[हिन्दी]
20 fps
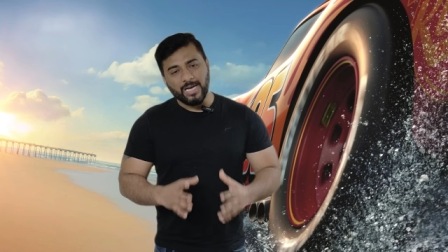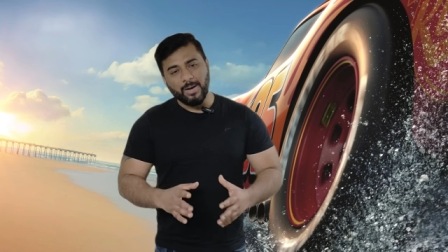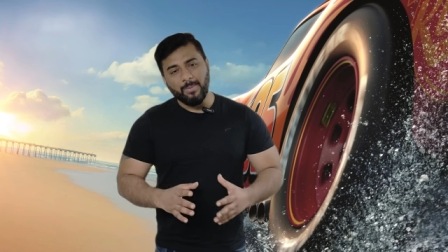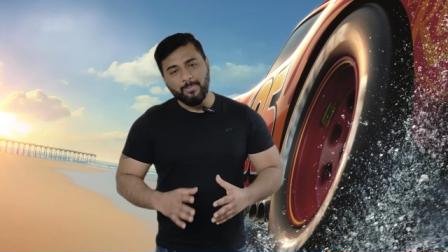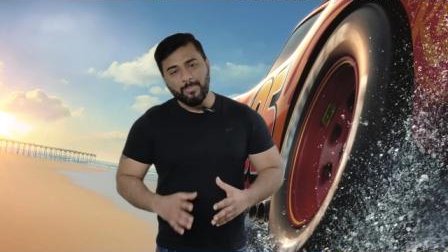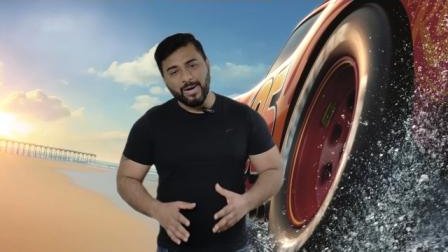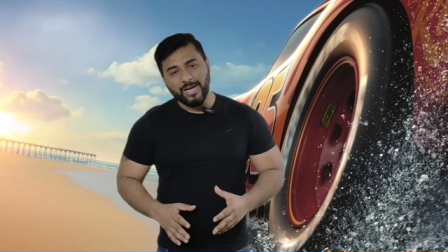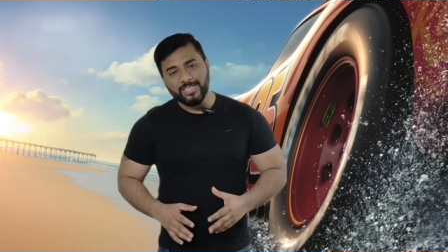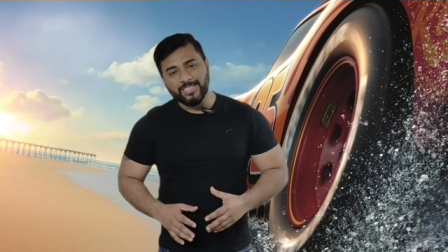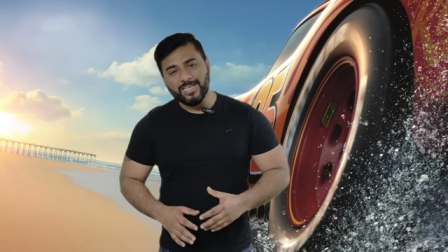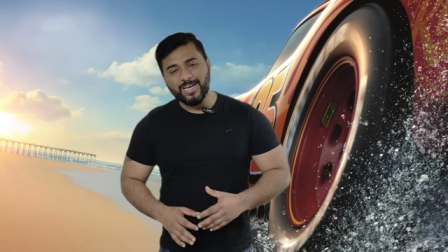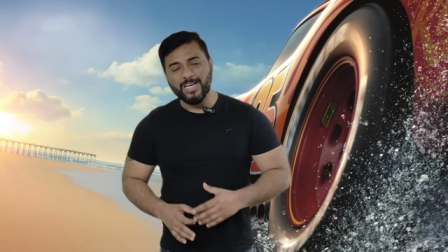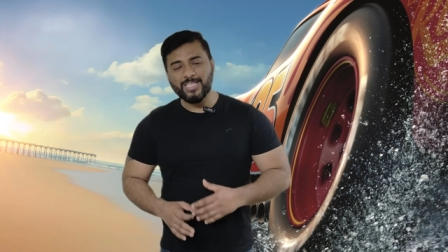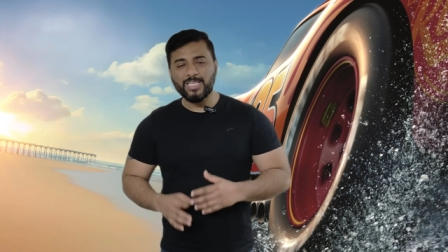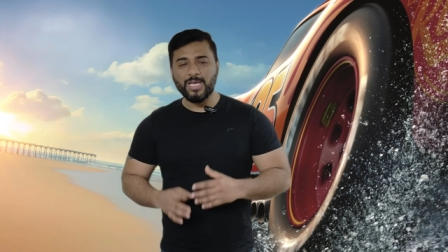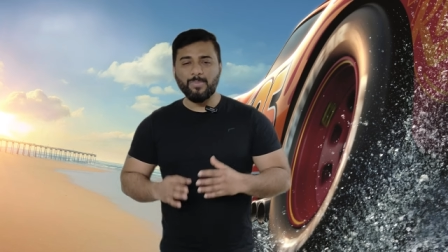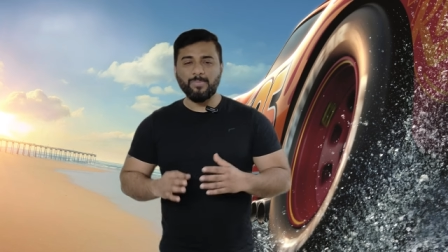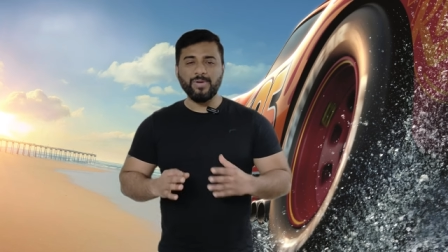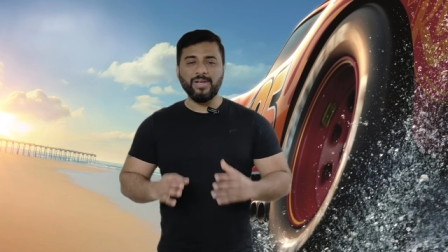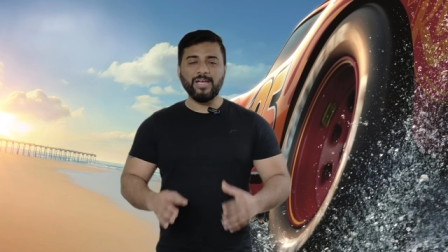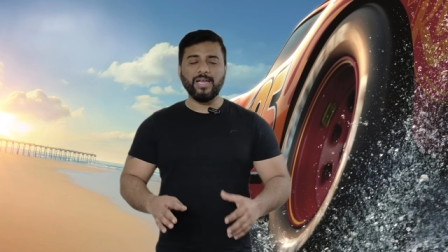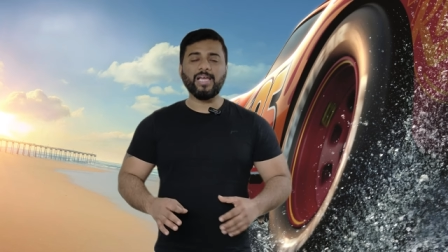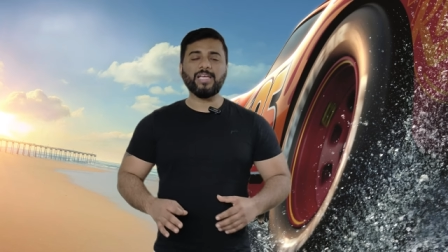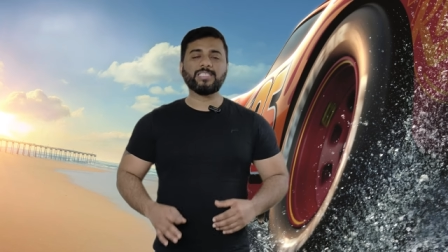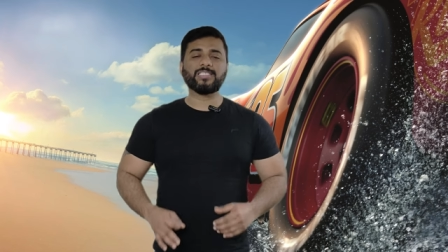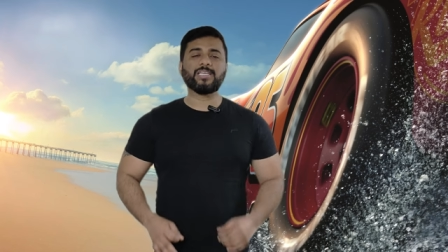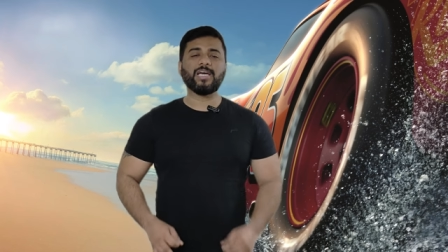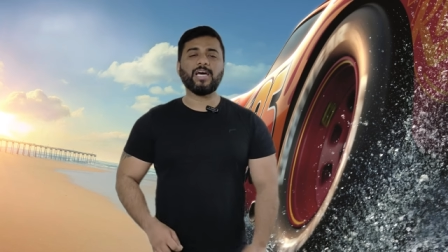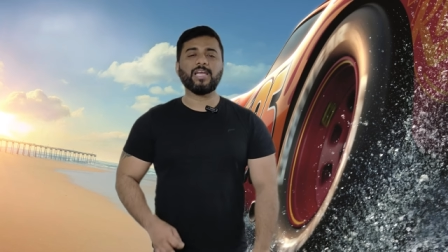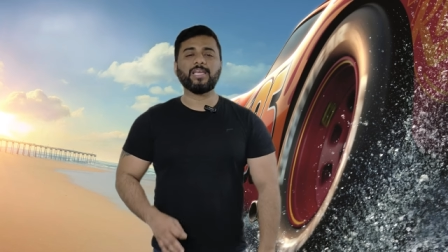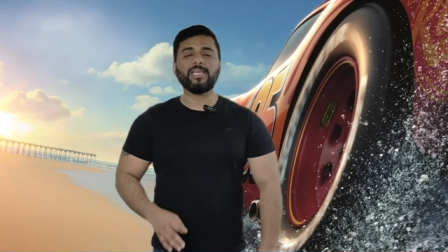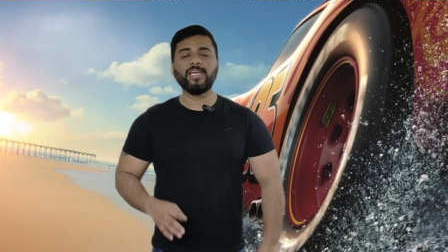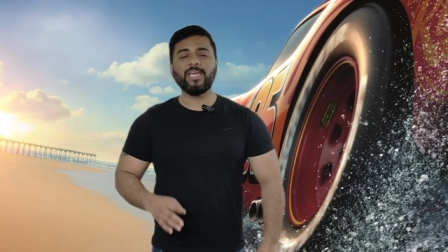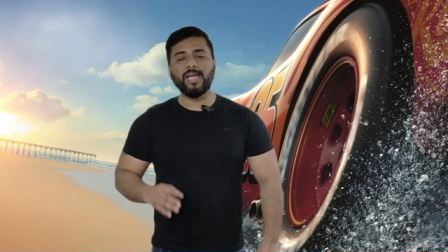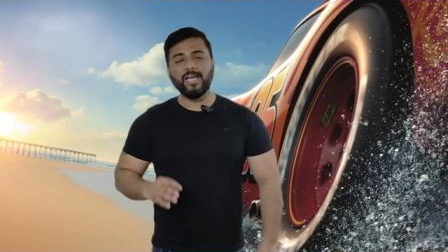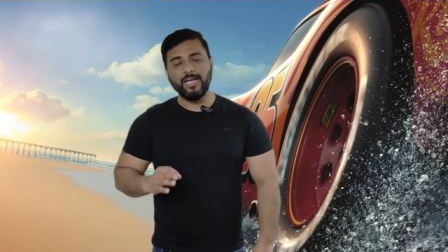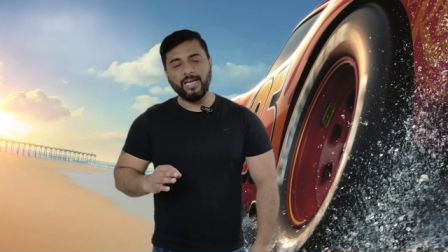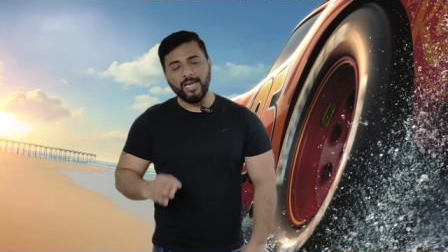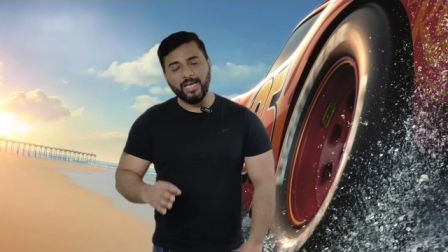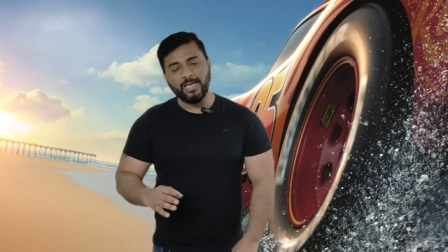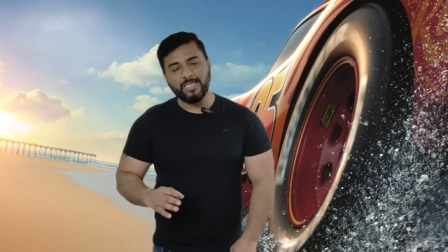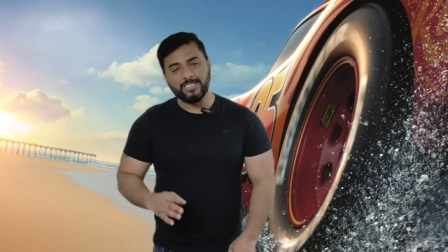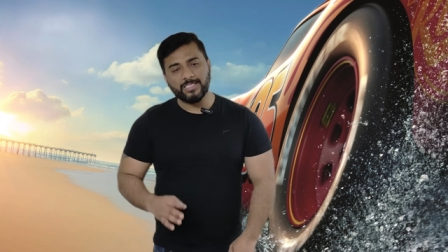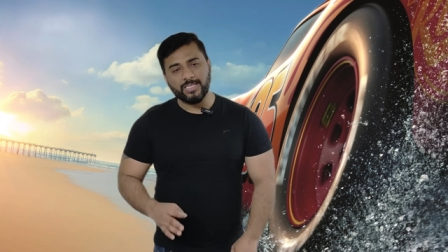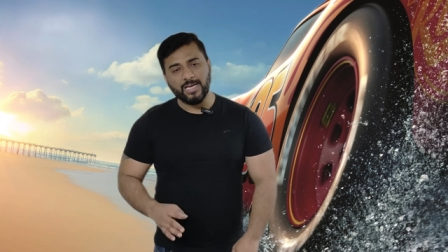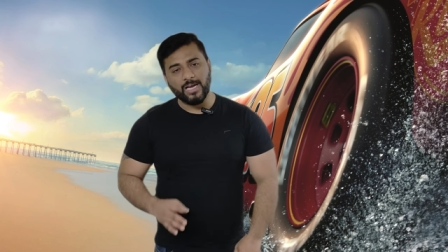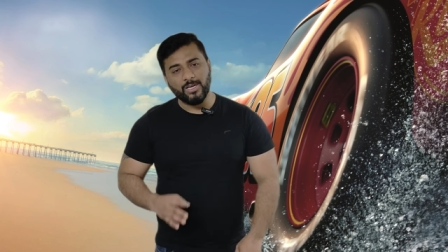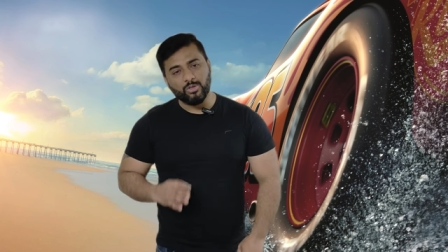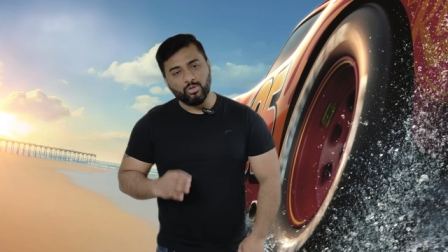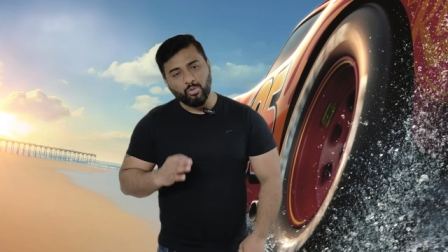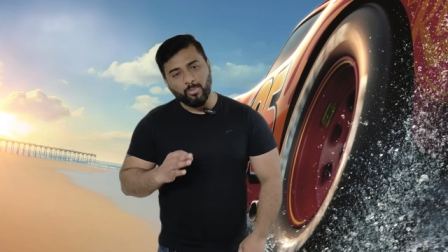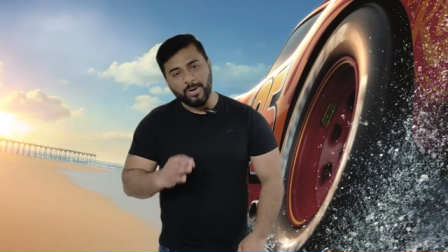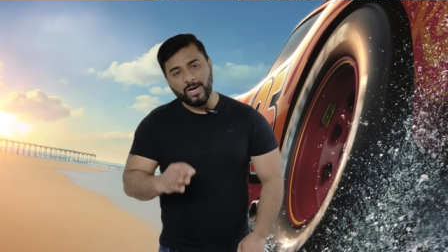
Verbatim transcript: गाइज अब बात करते हैं अपनी नेक्स्ट कार की एंड नेक्स्ट कार